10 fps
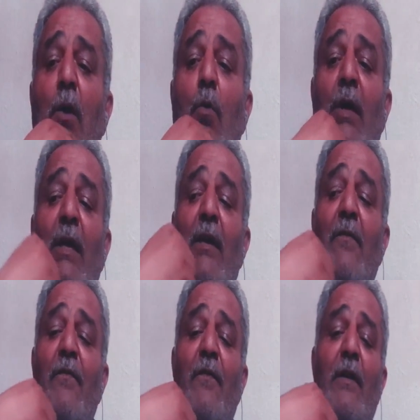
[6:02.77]

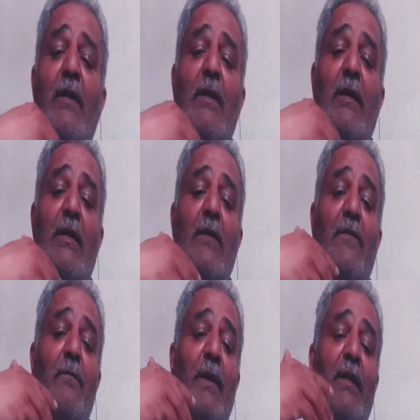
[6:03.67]
وكيف آه،
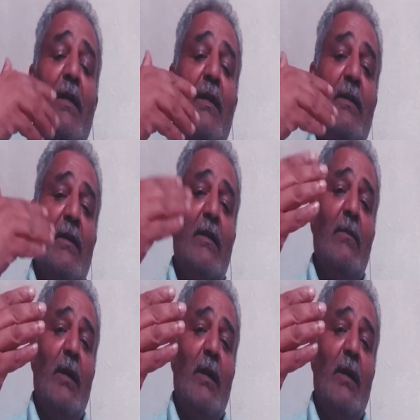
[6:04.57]
كيف بدا يلتقي